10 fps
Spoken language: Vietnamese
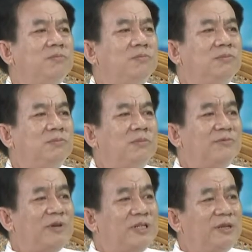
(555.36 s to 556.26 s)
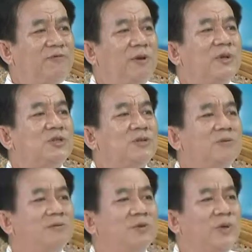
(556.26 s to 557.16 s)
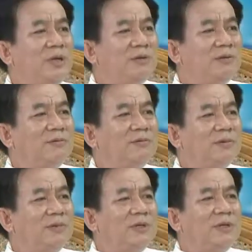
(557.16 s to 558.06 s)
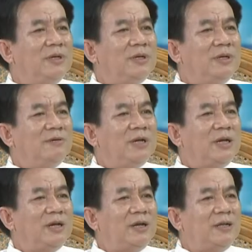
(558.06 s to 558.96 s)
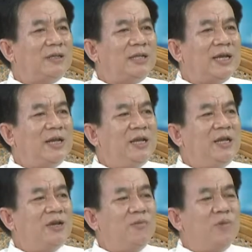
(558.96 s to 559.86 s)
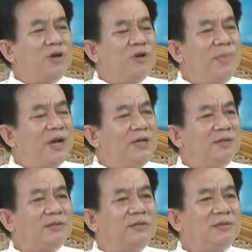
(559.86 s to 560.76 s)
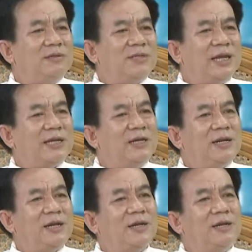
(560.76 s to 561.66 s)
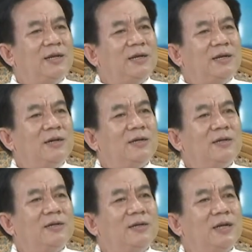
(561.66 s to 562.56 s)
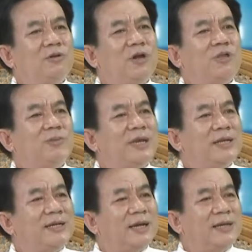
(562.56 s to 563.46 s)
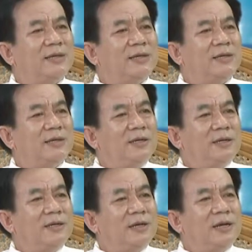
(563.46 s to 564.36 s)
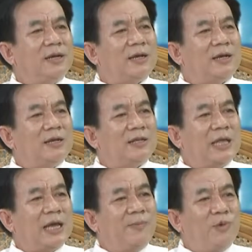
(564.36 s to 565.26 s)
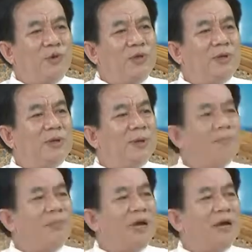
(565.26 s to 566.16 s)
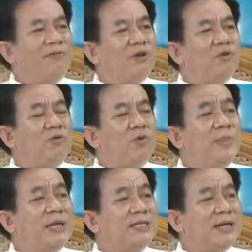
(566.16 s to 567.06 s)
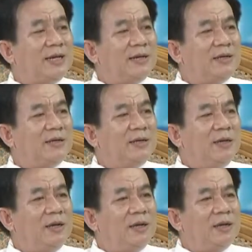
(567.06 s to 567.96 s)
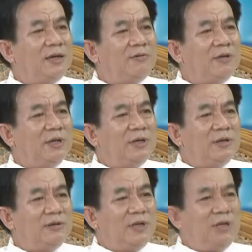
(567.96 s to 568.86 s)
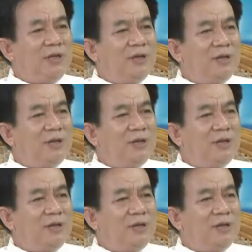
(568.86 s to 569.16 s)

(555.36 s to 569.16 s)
vaccine, vaccine phòng bệnh vâng. sốt xuất huyết yeah. Dạ. và người ta đi nghiên cứu một hướng mới chẳng như là ở cánh Hòa chúng ta triển khai đó là thả mũi mang vi khuẩn Wombatia. Yeah. Dạ. Cái ờ,